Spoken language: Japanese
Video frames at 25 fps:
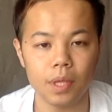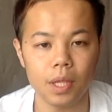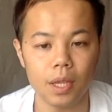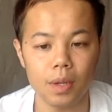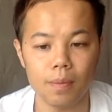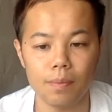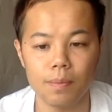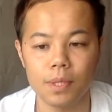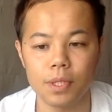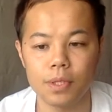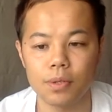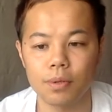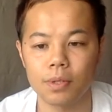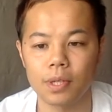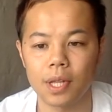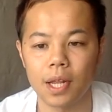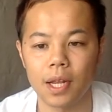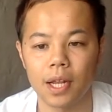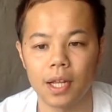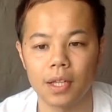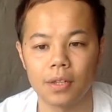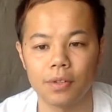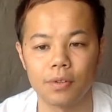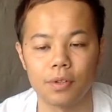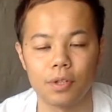あ、民族だ
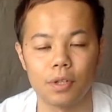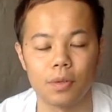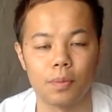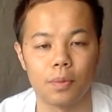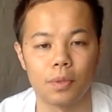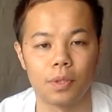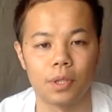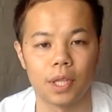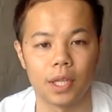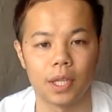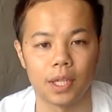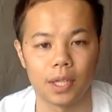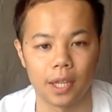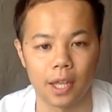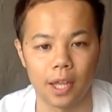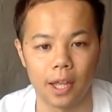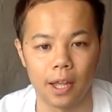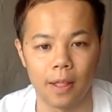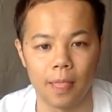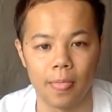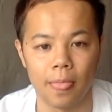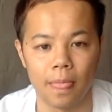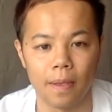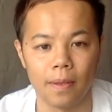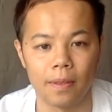なというふうに思ってい
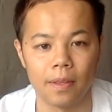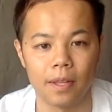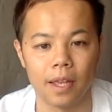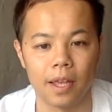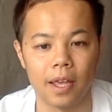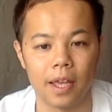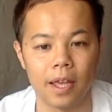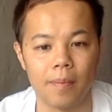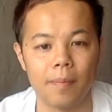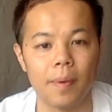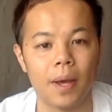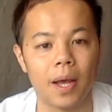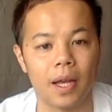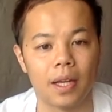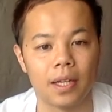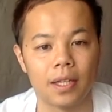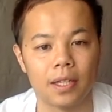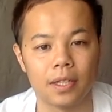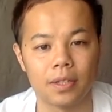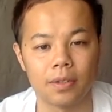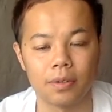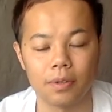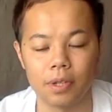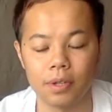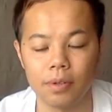てで、ま
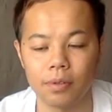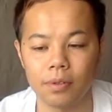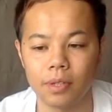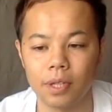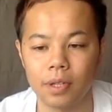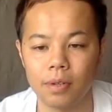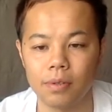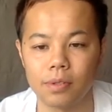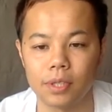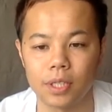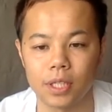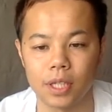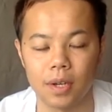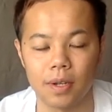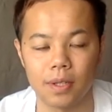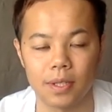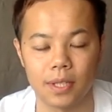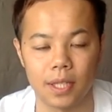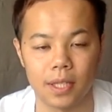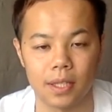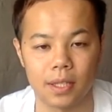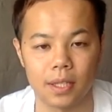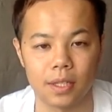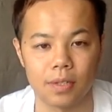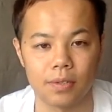あ、人によっての幸
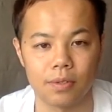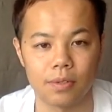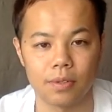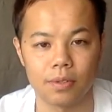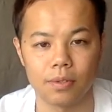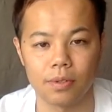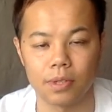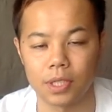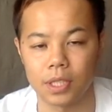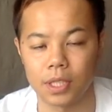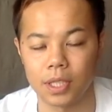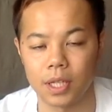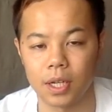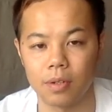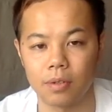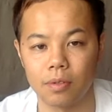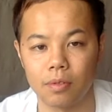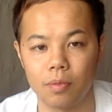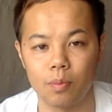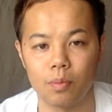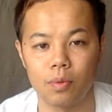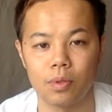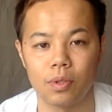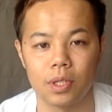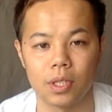せってそれぞれ違うと
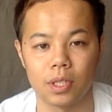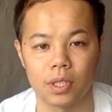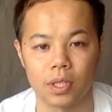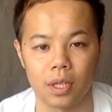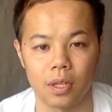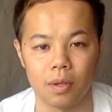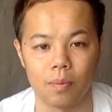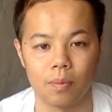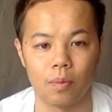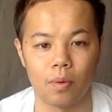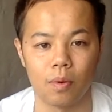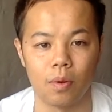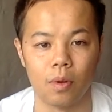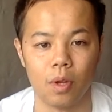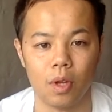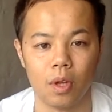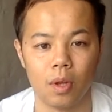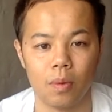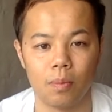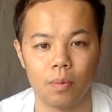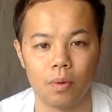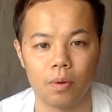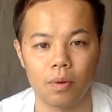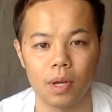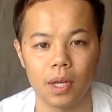思うんですけども
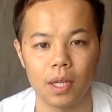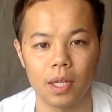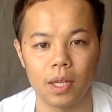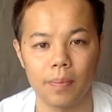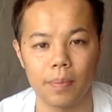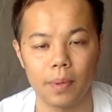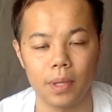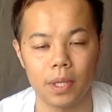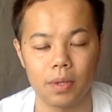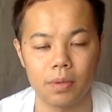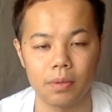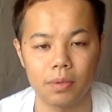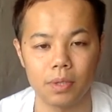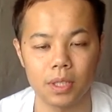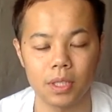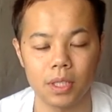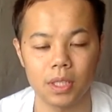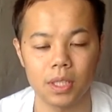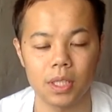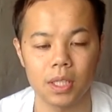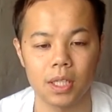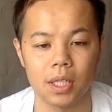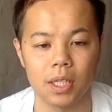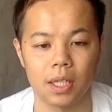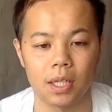僕はやっぱ日本
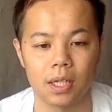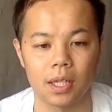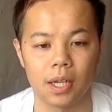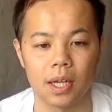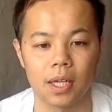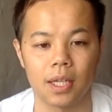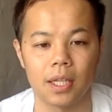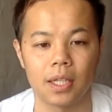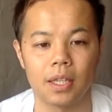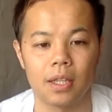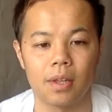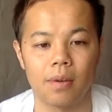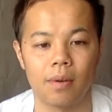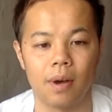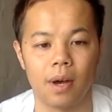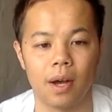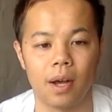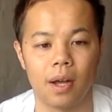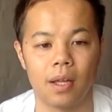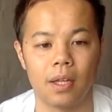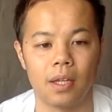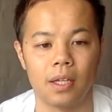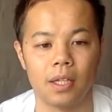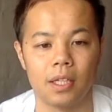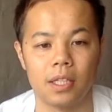人に限って
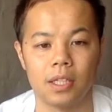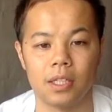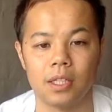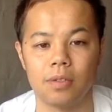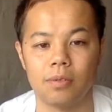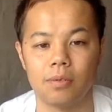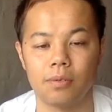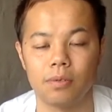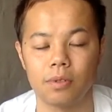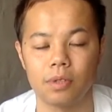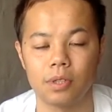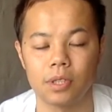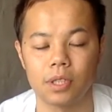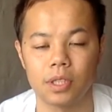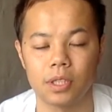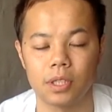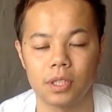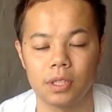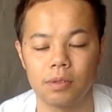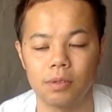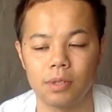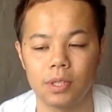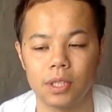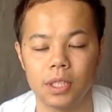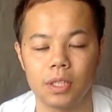は日本の日
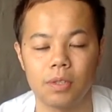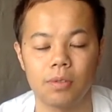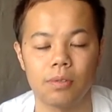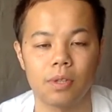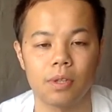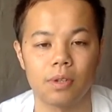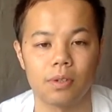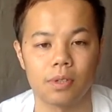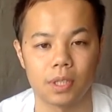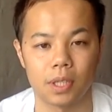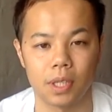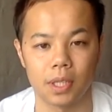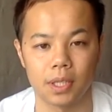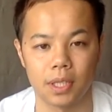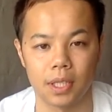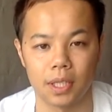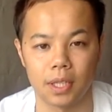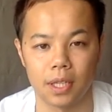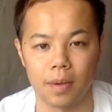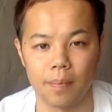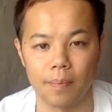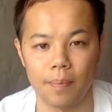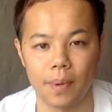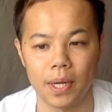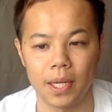本人にとっての幸せっ
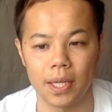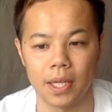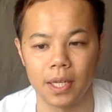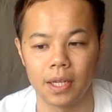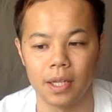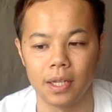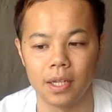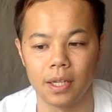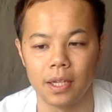てやっぱり